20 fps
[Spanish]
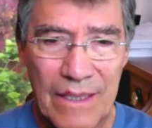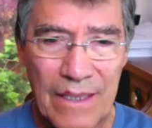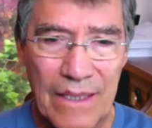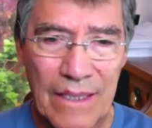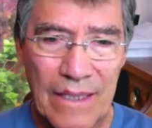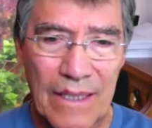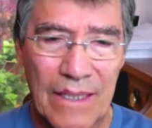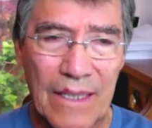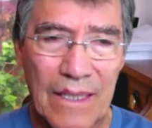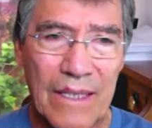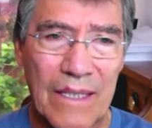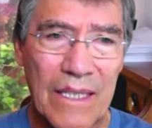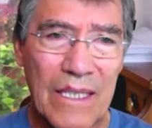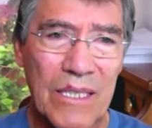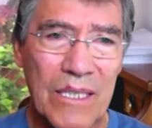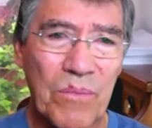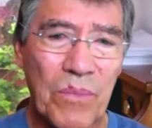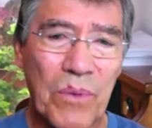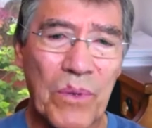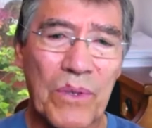y del
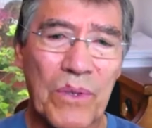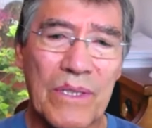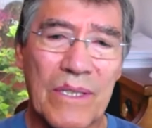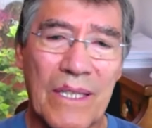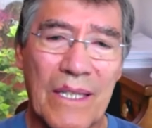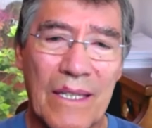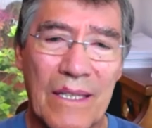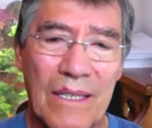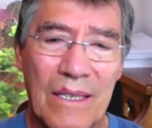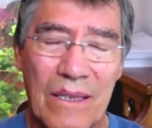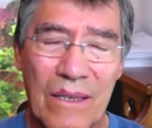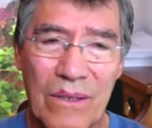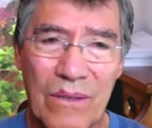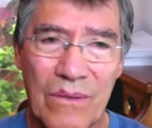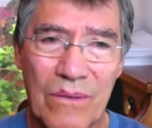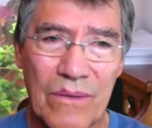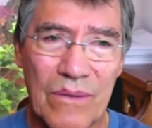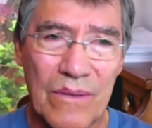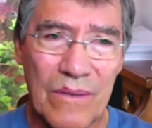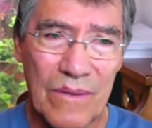
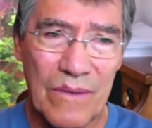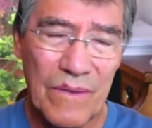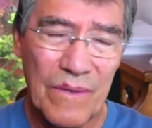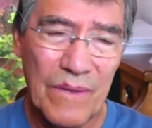10%